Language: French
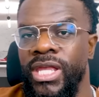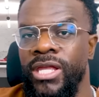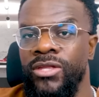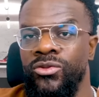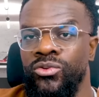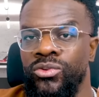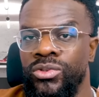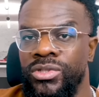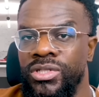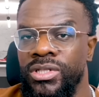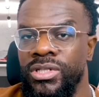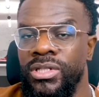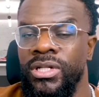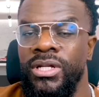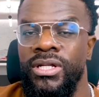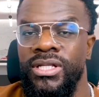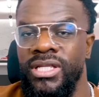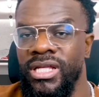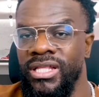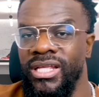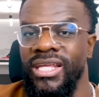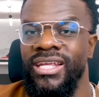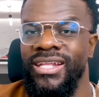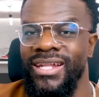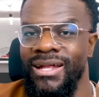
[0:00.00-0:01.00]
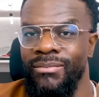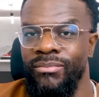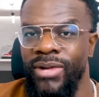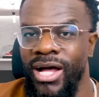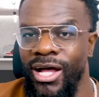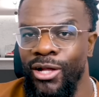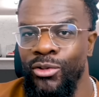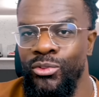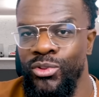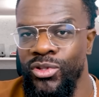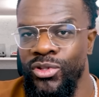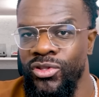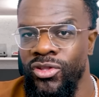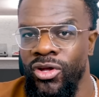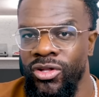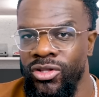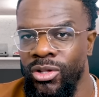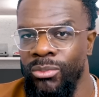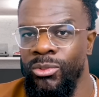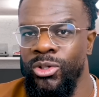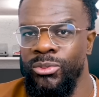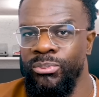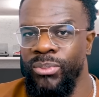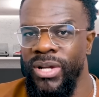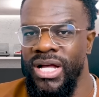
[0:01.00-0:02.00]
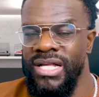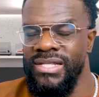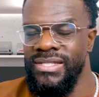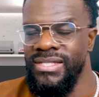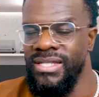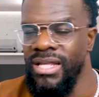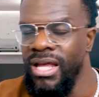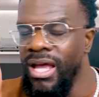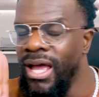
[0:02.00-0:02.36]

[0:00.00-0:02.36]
Et donc Kendrick Lamar lui donne en mot de passe.